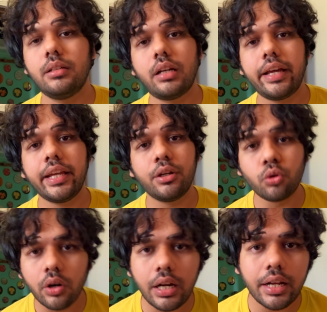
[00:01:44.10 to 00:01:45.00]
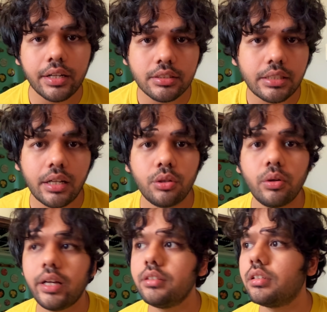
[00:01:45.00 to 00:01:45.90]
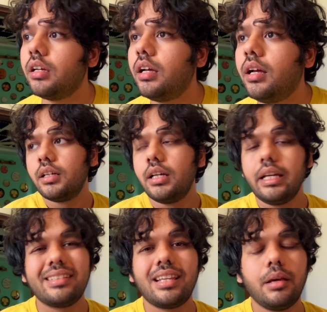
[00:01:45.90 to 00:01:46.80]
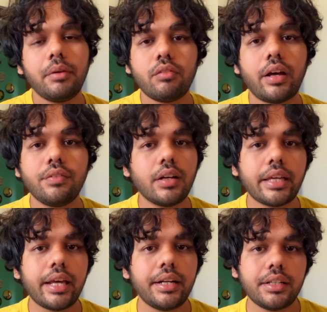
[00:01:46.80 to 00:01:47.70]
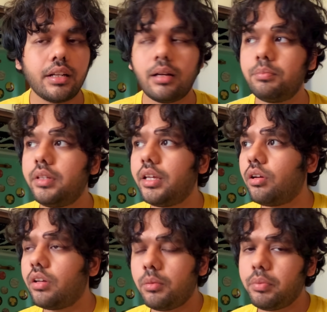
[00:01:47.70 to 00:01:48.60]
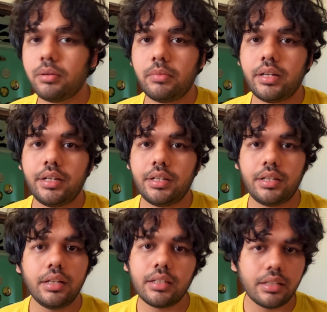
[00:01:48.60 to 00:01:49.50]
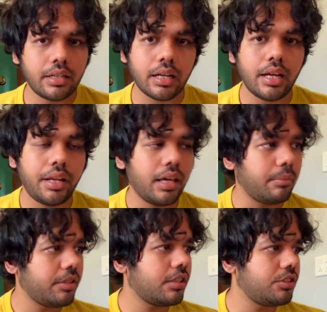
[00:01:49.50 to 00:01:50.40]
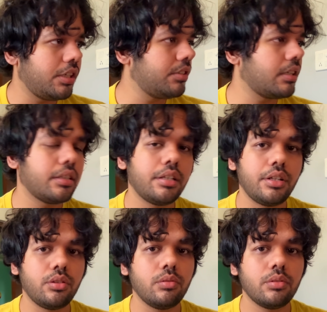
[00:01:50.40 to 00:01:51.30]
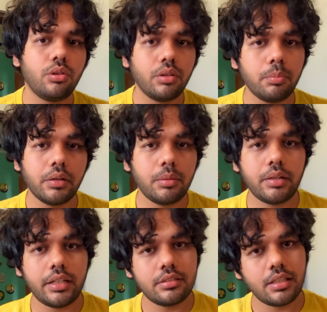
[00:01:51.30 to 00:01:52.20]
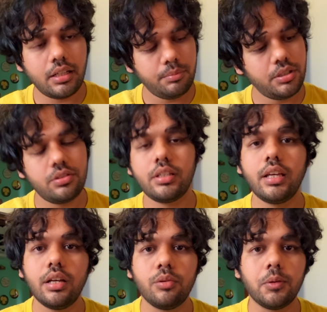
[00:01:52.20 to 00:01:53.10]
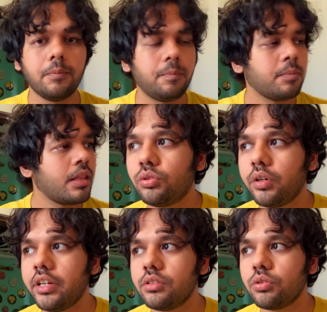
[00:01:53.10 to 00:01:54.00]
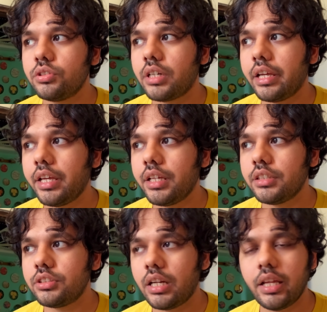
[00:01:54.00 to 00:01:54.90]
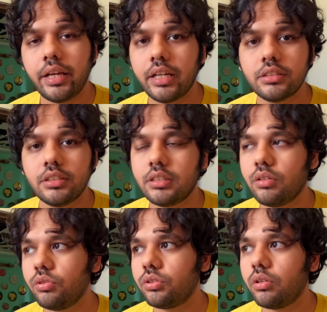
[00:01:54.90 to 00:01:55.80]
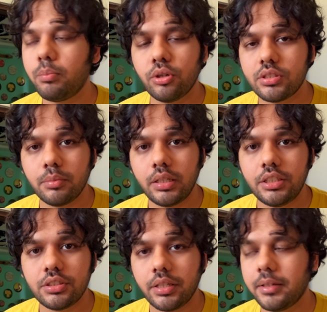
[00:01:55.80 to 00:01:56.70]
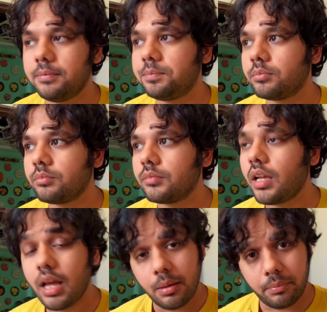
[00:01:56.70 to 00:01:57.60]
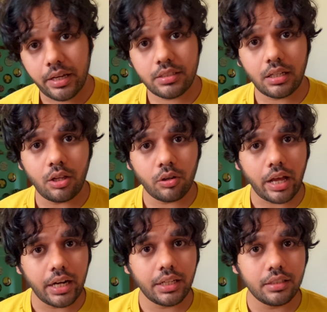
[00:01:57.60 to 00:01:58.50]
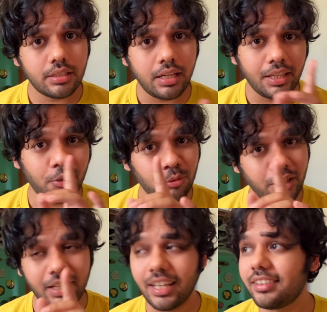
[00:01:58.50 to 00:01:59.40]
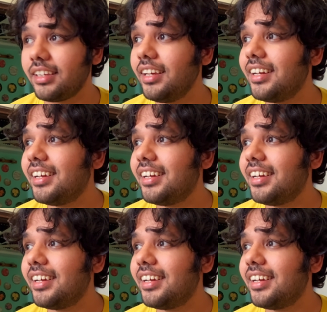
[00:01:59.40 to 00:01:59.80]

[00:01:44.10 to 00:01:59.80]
आई कैन टोटली अंडरस्टैंड यू गाइस इसलिए मैं वाइफ का कैरेक्टर आप देखे होंगे परमानेंट रखा नहीं हमेशा चेंज करते रहता हूँ क्योंकि परमानेंट जैनब की जगह है वो तो थोड़े सोच रहे हैं कि चले गए एच से वो तो पॉसिबल ही नहीं है मैं चल जाऊंगा एक्टिंग से लेकिन उन्हें रहती